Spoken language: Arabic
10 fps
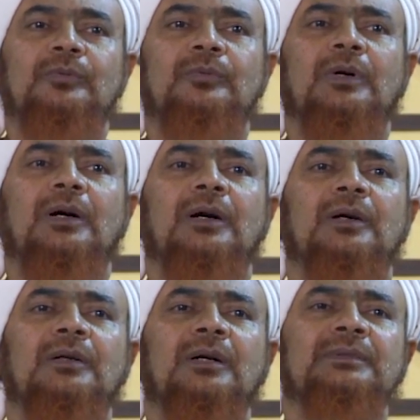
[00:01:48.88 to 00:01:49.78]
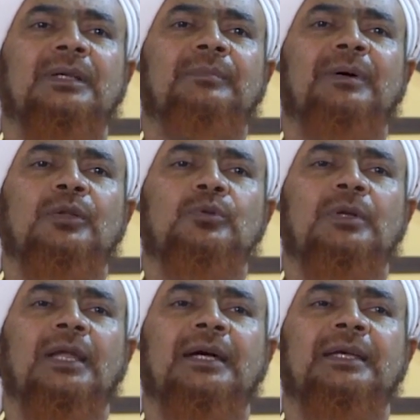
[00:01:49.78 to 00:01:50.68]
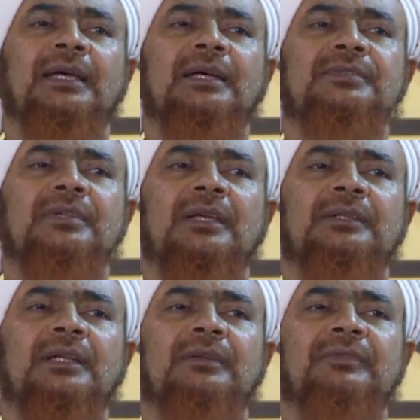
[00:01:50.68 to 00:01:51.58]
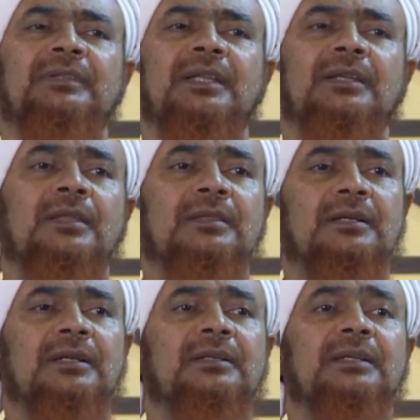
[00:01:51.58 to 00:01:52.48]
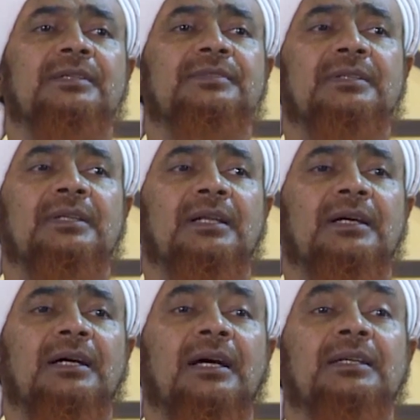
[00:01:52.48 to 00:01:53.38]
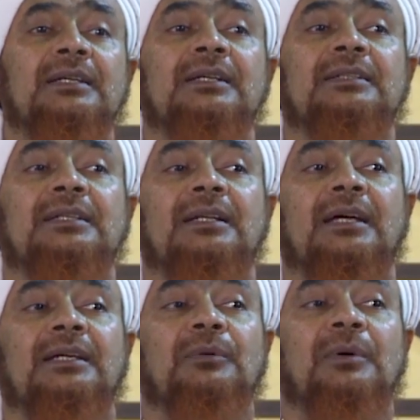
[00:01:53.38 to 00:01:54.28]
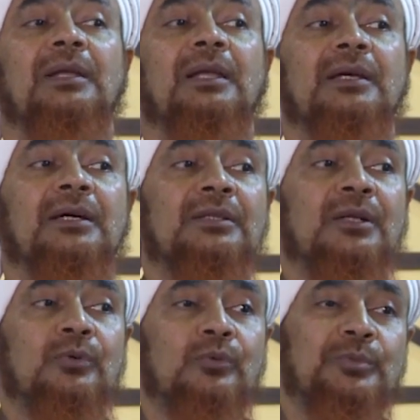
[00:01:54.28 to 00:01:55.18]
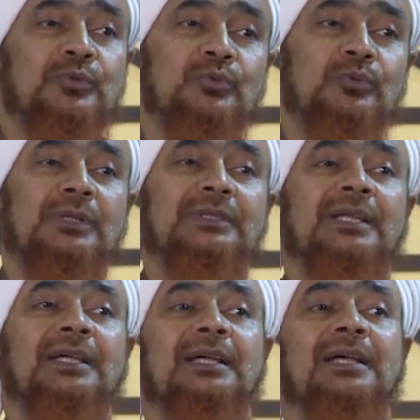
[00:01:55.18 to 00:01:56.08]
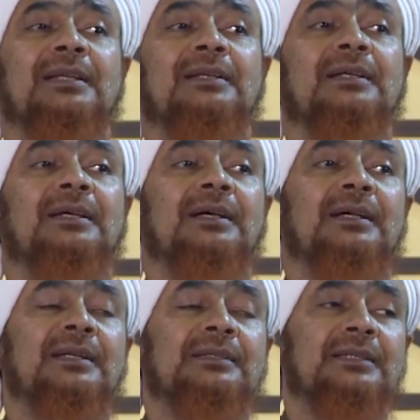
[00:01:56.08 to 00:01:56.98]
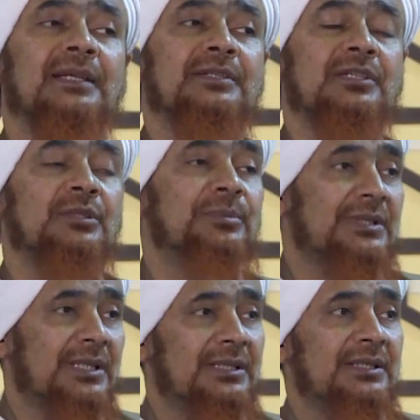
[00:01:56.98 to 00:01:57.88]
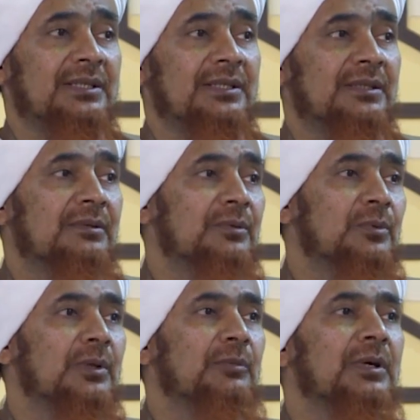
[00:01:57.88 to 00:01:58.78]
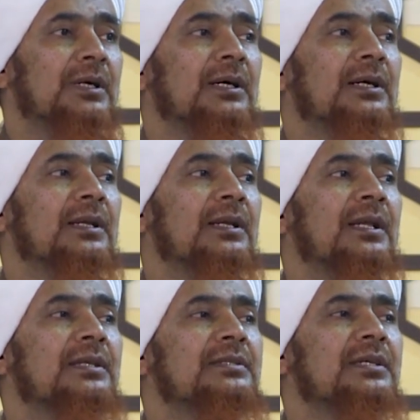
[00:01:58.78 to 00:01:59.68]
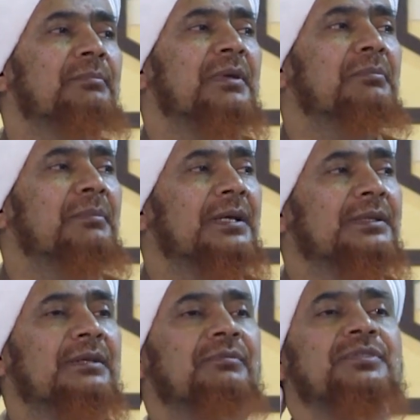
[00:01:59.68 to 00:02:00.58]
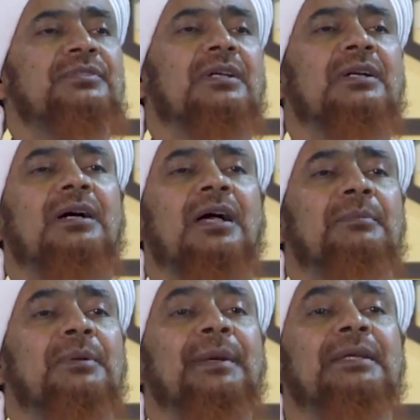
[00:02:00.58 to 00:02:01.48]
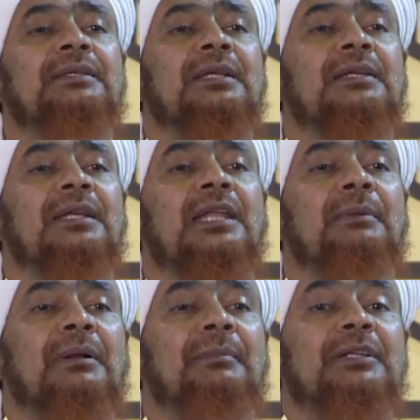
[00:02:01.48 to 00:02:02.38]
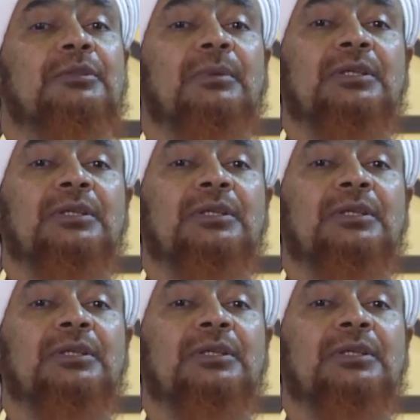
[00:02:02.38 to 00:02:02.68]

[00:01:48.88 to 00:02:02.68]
وأراد بعض الأكياس أن يلفت نظر الناس إلى حقيقة الحياة وأن لا يغتروا بصورتها التي ليست بشيء يقول وقال ليس من مات فاستراح بميت إنما الميت